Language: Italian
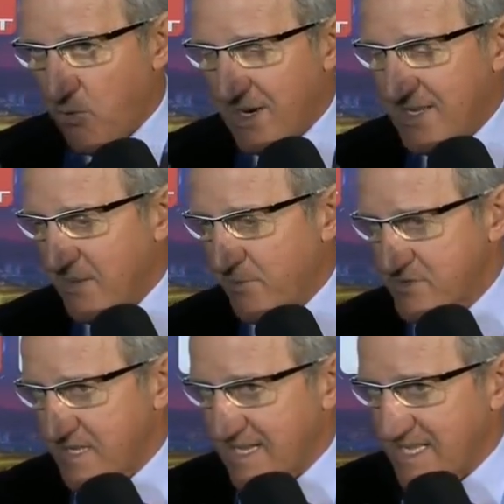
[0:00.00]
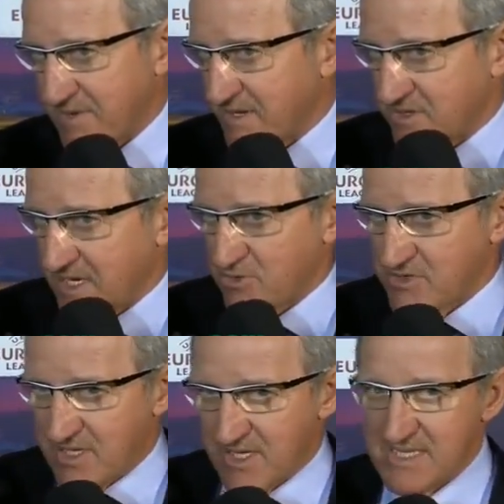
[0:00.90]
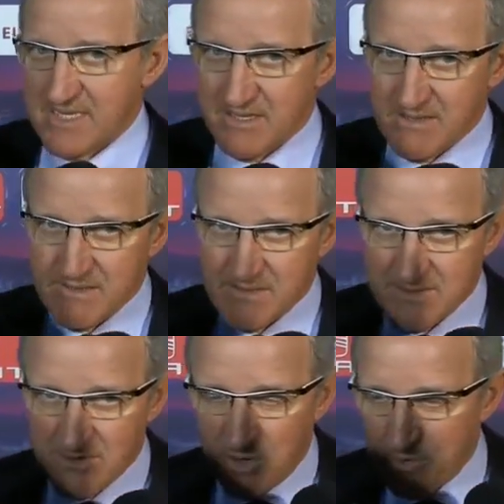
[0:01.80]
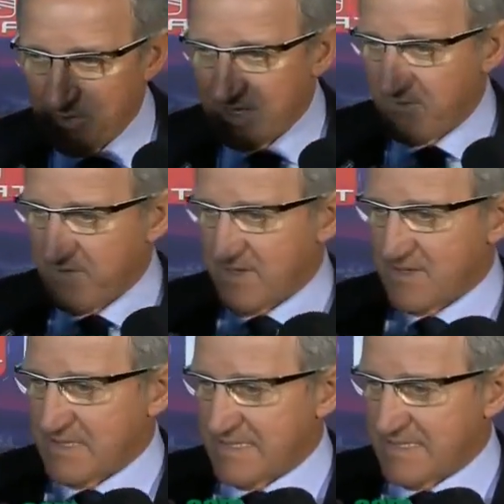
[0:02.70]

qualità importanti perché esordire in Coppa UEFA.